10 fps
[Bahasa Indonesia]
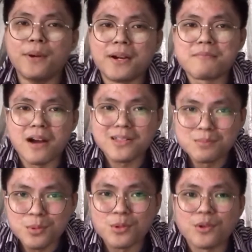Benar banget,
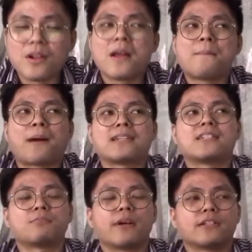Bung.
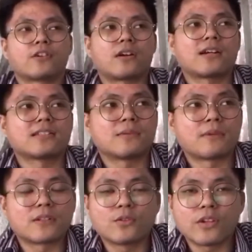Pasti sebagai seorang
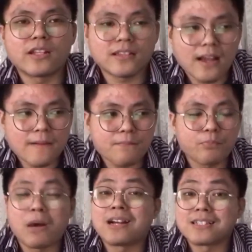customer tuh kita
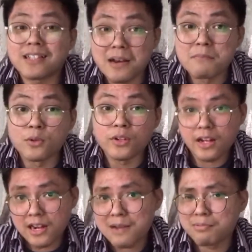males kan
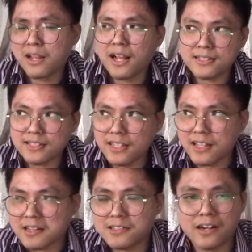menggunakan aplikasi yang
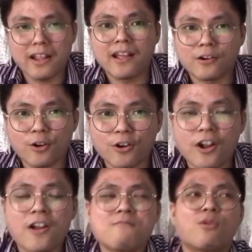sering error.
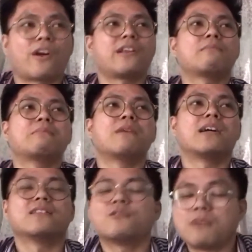Bukannya
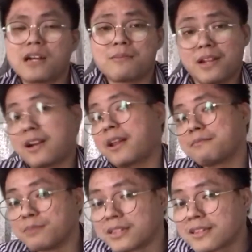membantu, malah bikin
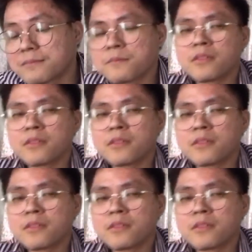ribet.